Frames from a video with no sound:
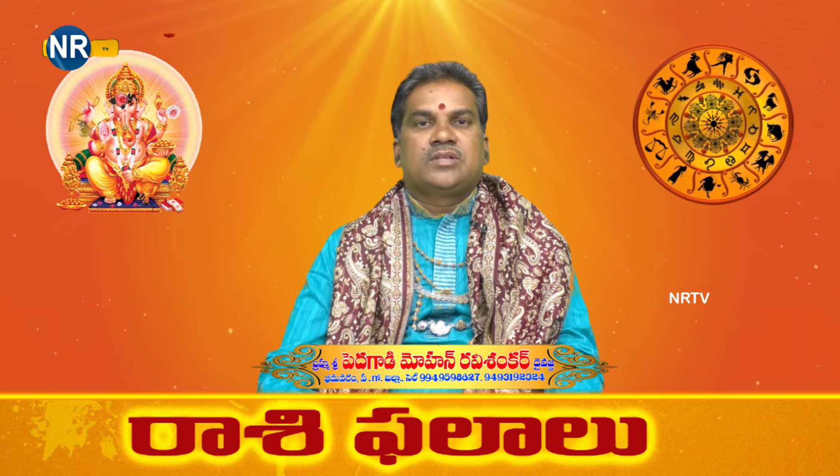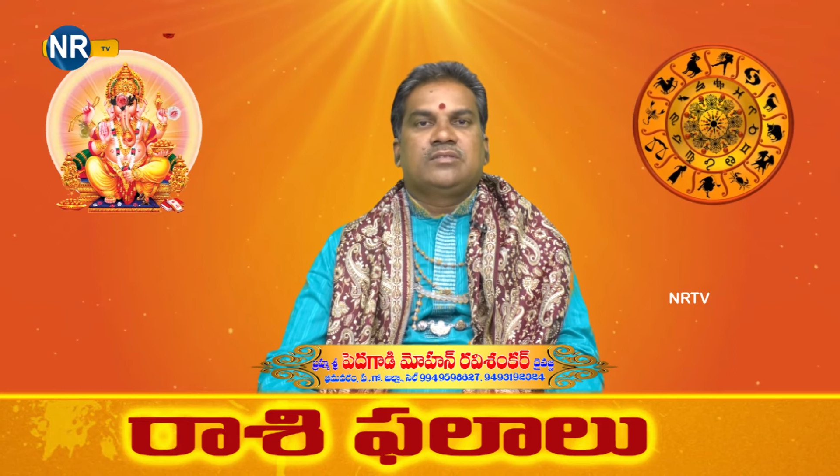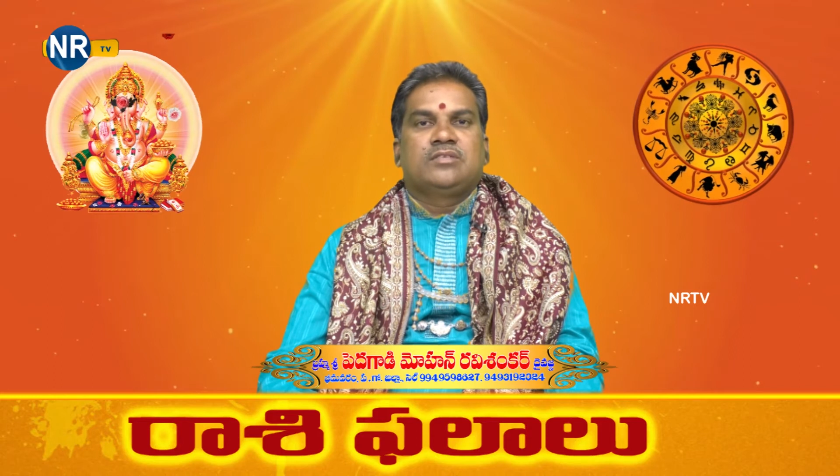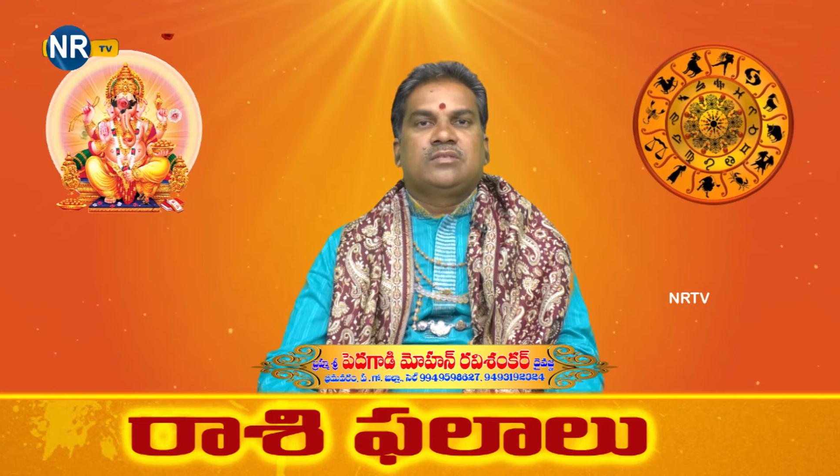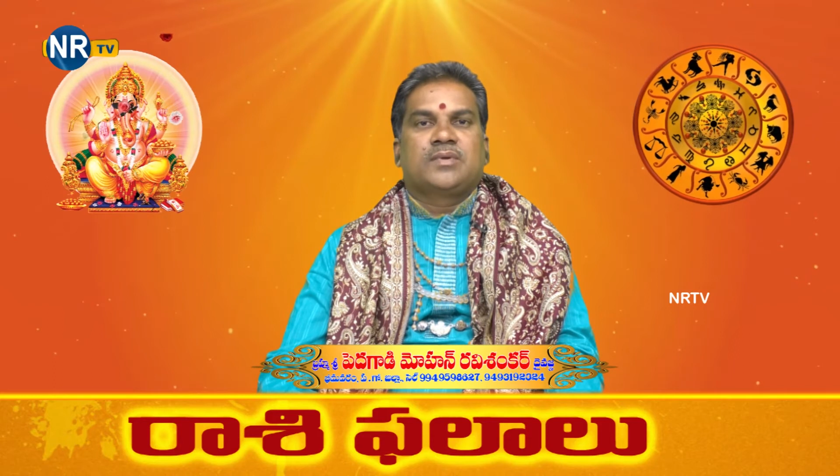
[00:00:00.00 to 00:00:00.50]

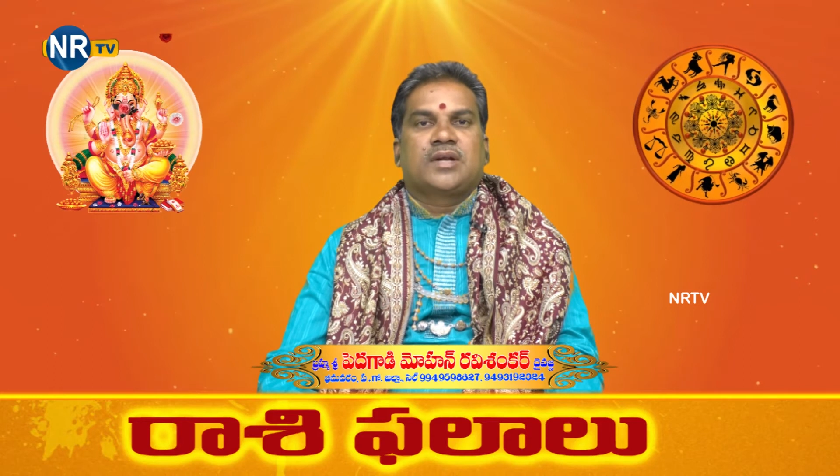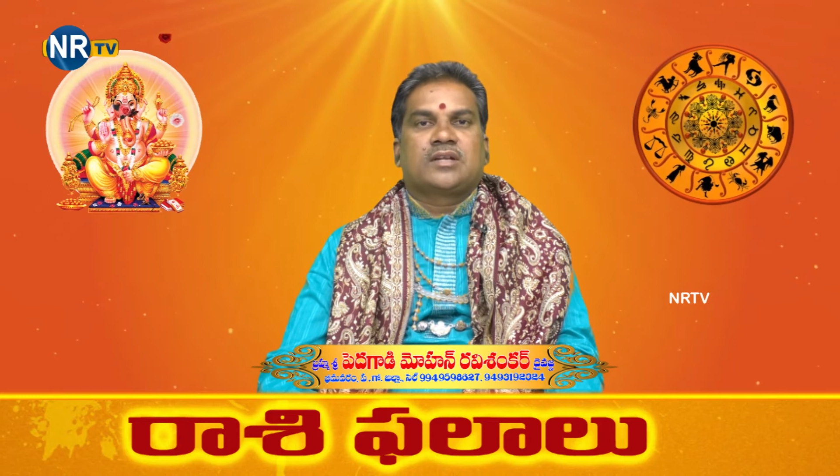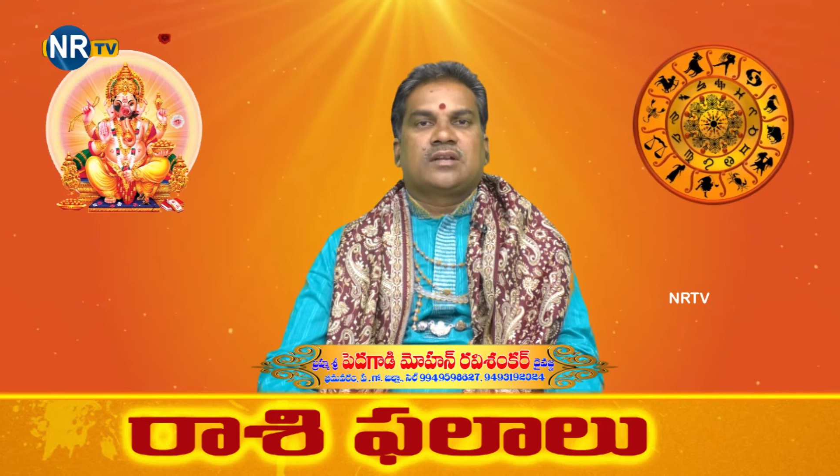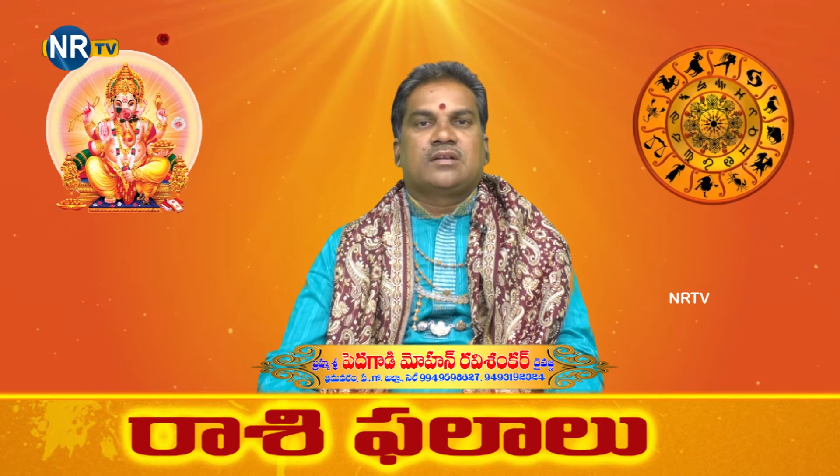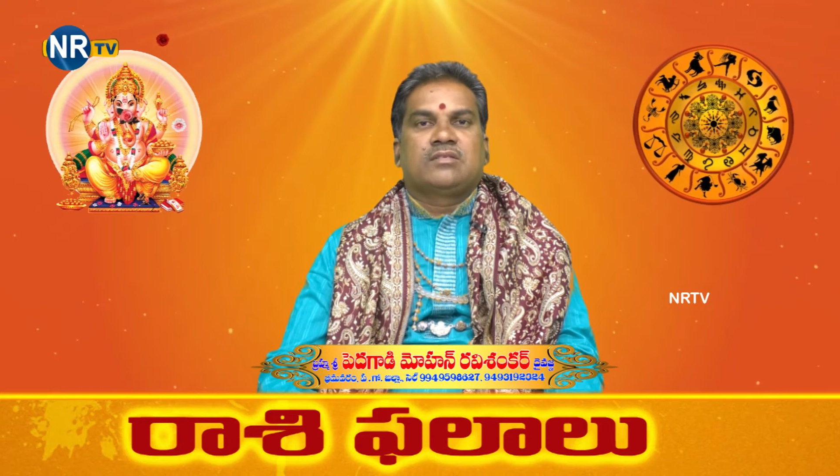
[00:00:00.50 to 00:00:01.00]
టీవీలో
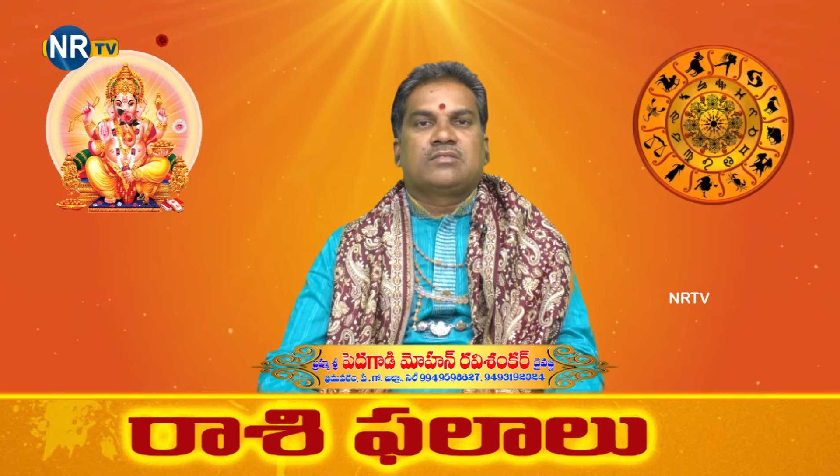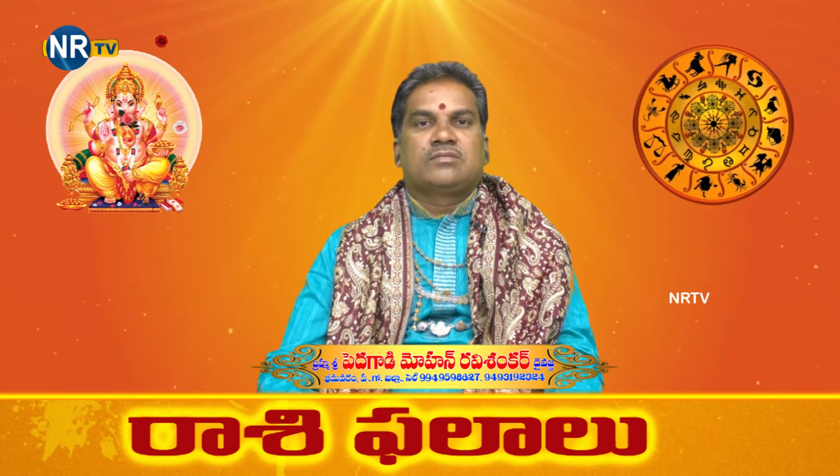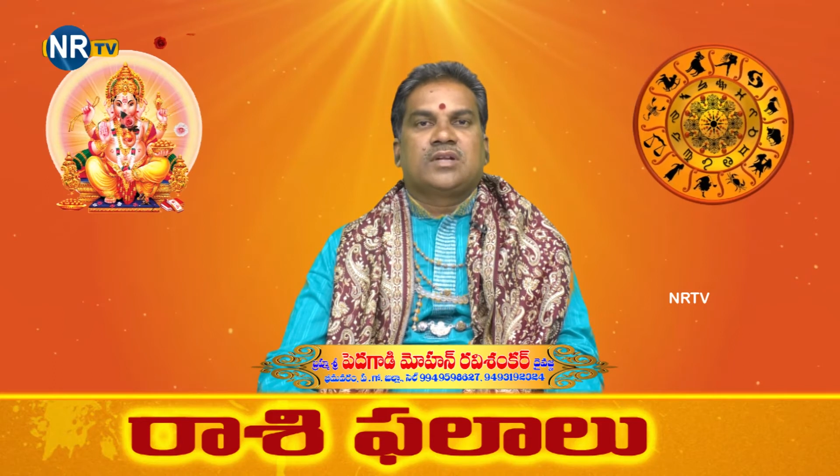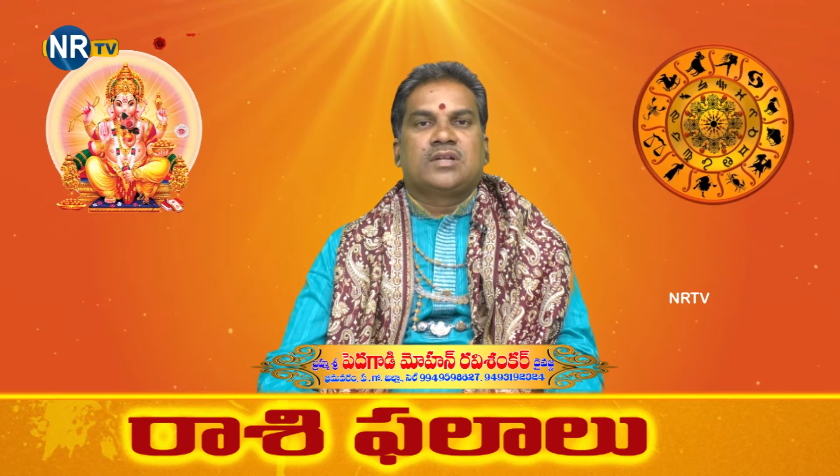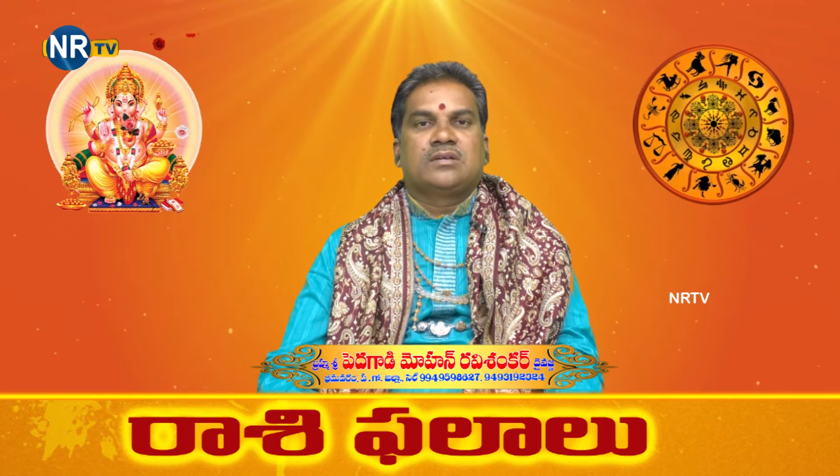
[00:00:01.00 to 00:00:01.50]
ప్రకటనలు రావటం
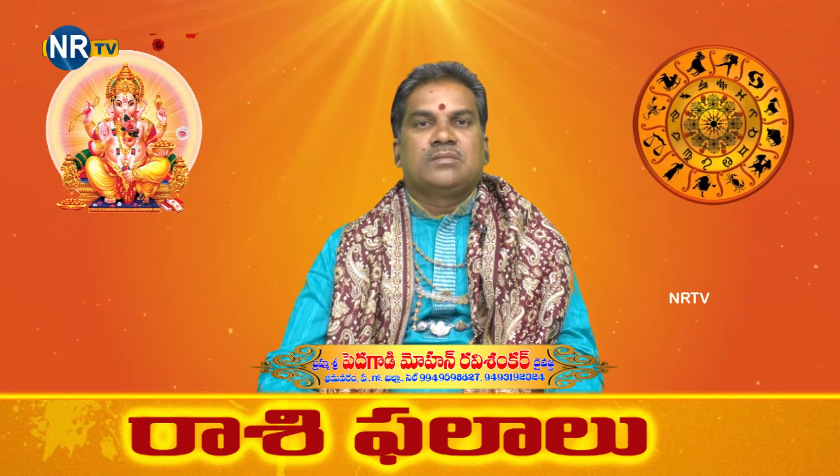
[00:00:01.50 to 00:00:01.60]
వల్ల